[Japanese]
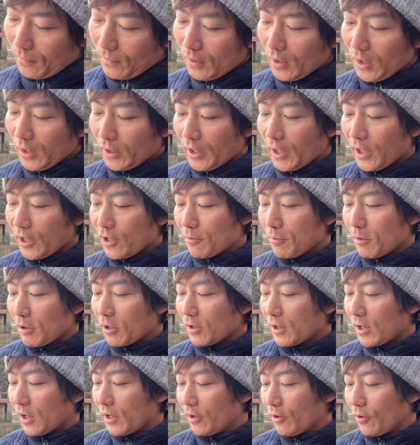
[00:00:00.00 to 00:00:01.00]
で
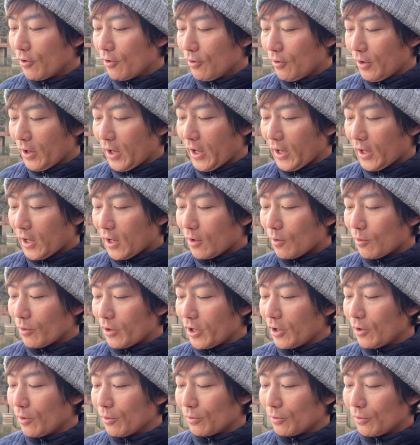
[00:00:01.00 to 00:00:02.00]
テイクバック完了、えー、過去
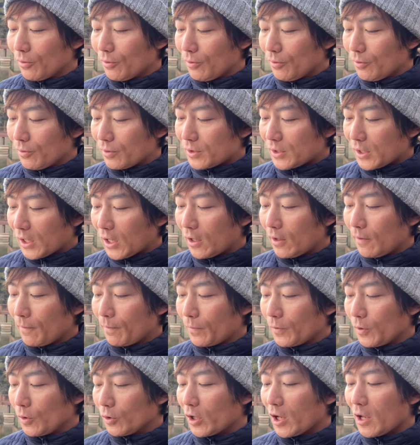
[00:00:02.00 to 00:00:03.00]
2の動作
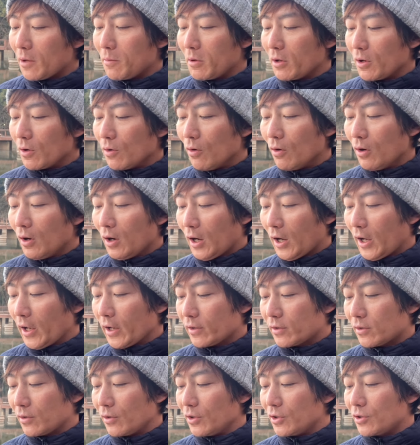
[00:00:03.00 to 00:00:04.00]
のタイミングを早
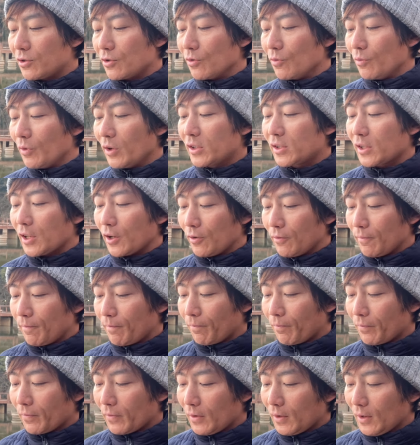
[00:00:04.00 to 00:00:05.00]
くする意思を植え付ける
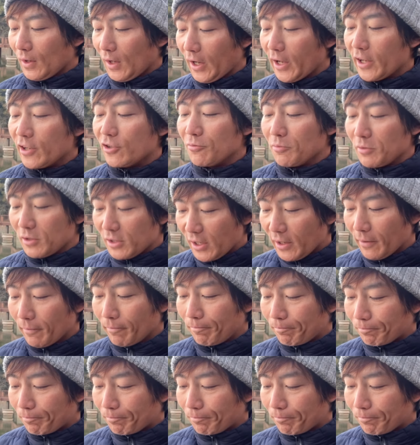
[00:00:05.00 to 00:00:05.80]
早、い準備ですね